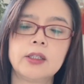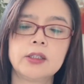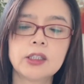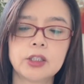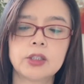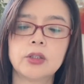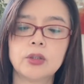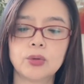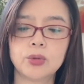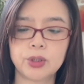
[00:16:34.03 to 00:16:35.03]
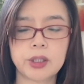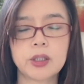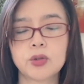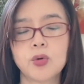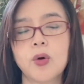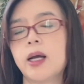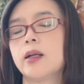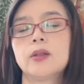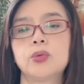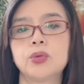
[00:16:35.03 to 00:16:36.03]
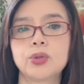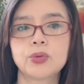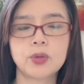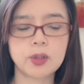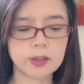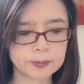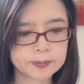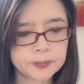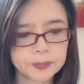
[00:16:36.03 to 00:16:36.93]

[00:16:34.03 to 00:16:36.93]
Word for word: 这个时候我就跟他说话了，我说，